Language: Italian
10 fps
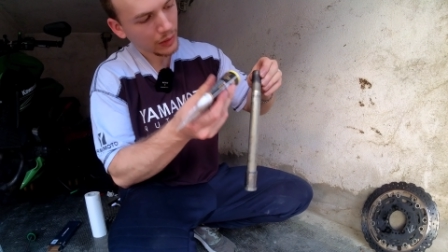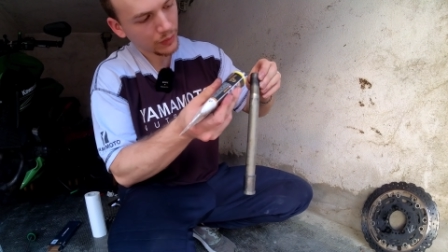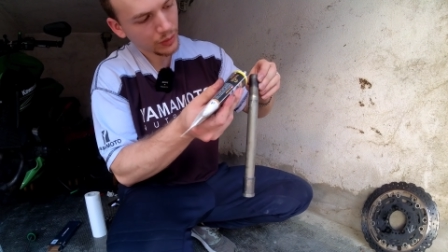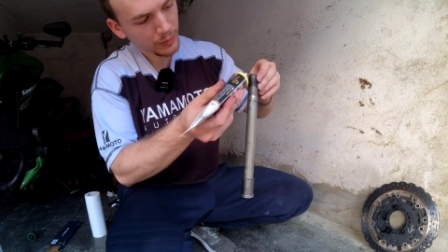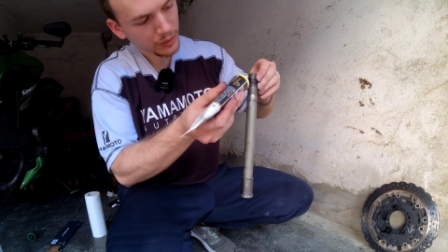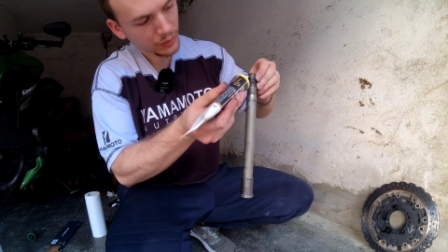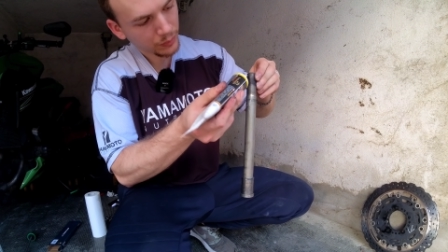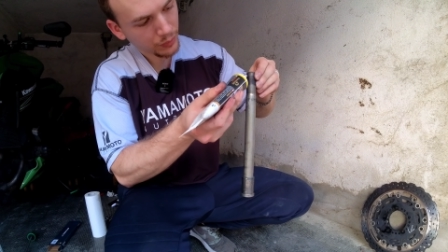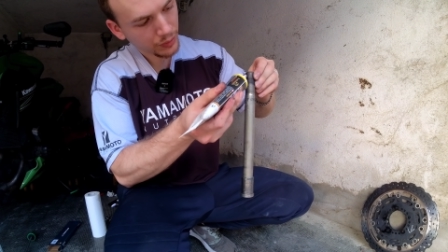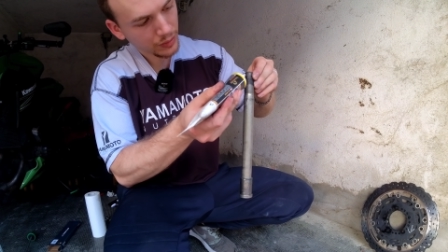Lo vado a mettere
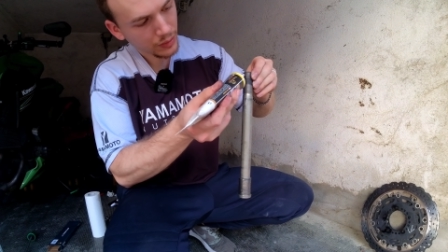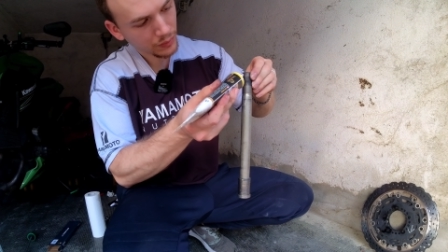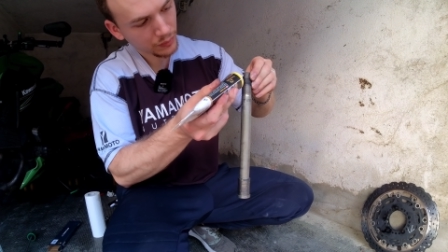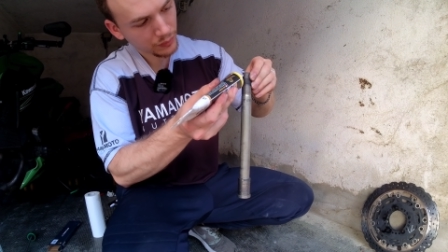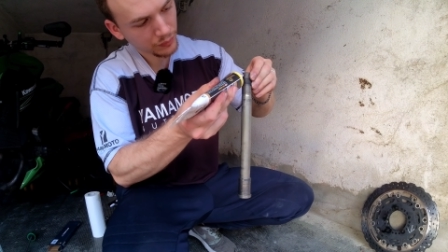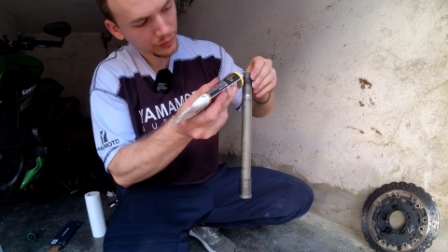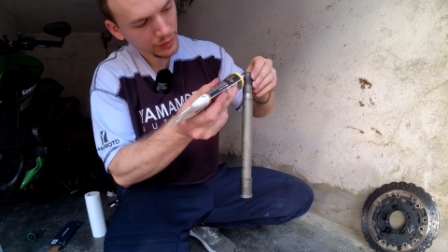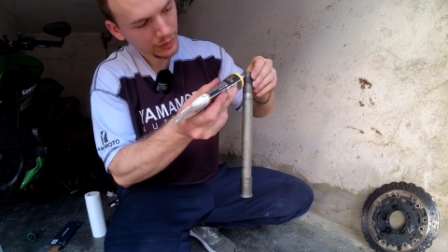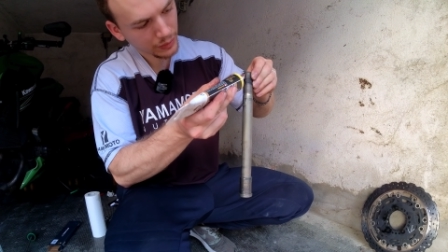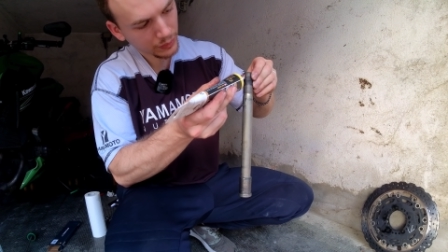un pochino sul
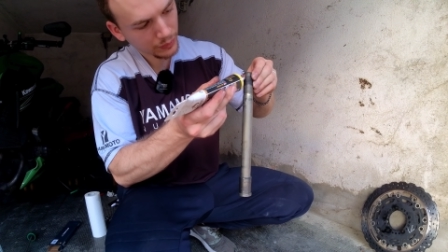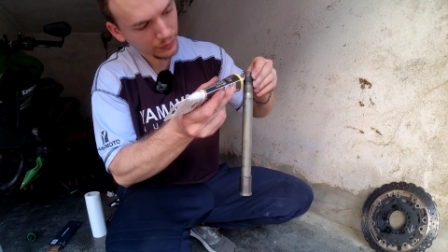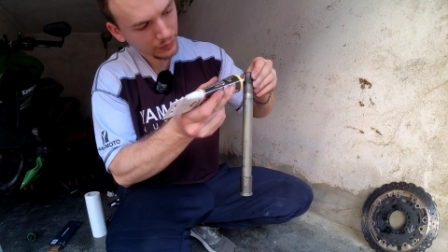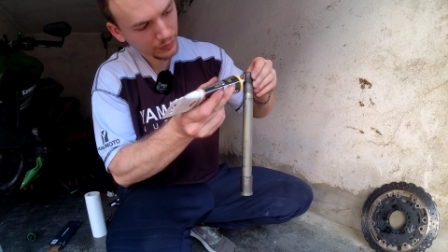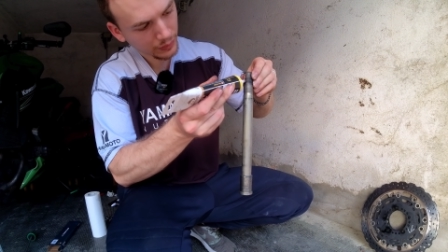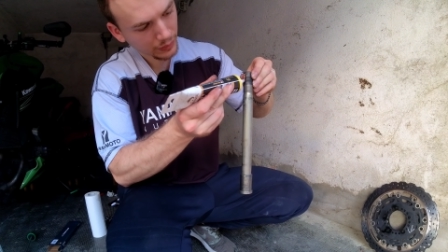filetto